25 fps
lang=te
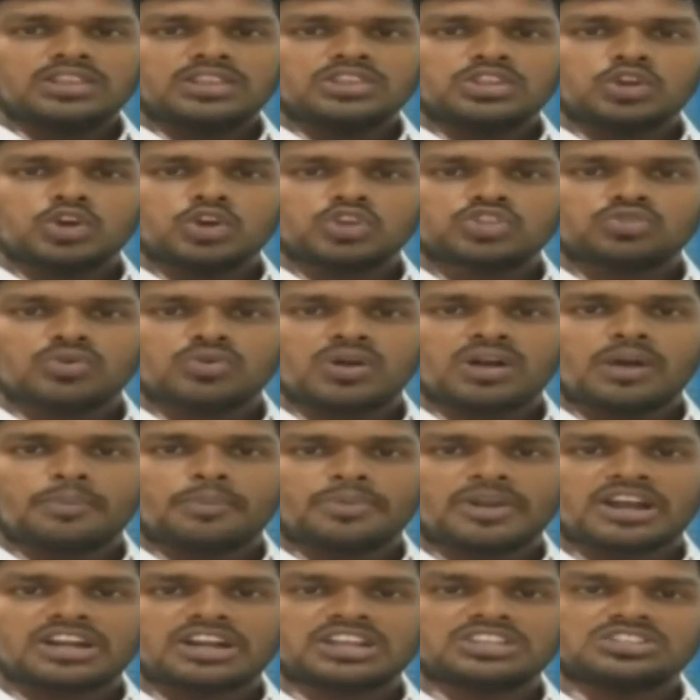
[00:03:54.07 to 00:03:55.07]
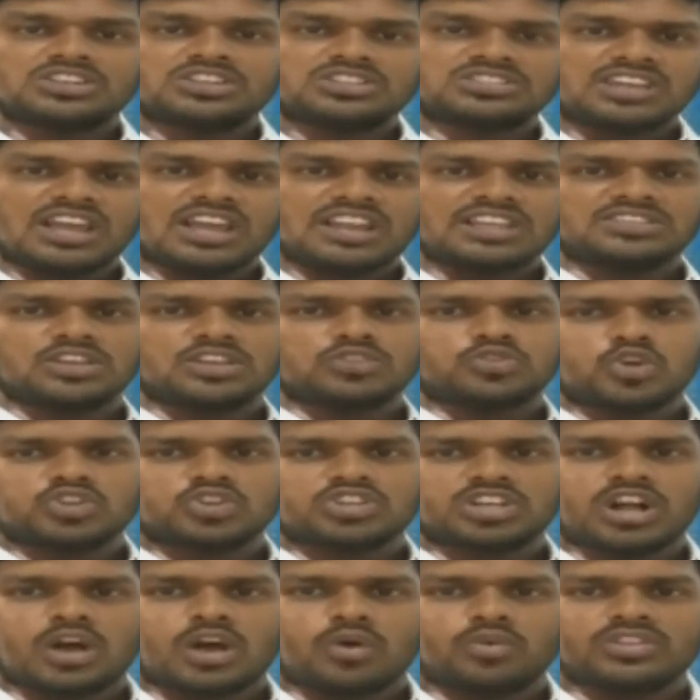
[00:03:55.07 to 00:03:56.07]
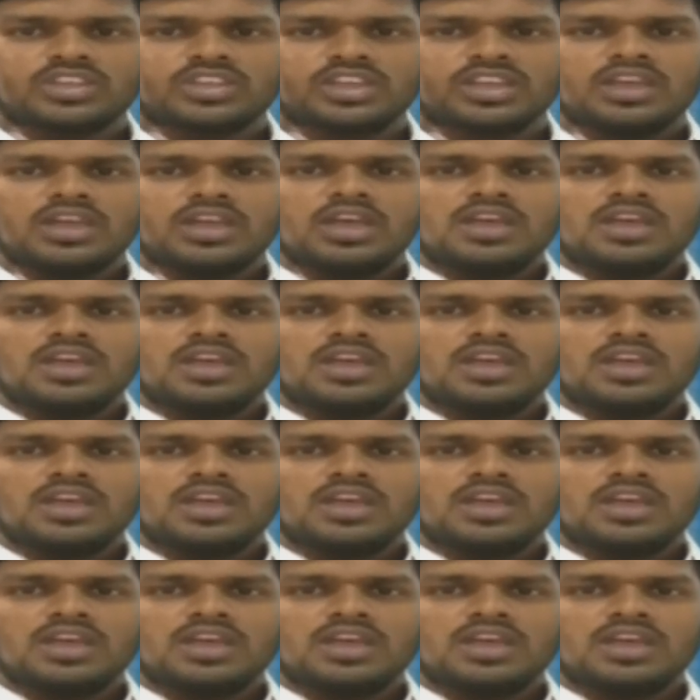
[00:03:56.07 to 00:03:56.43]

దినోత్సవంగా ప్రకటించడం చాలా సంతోషంగా ఉంది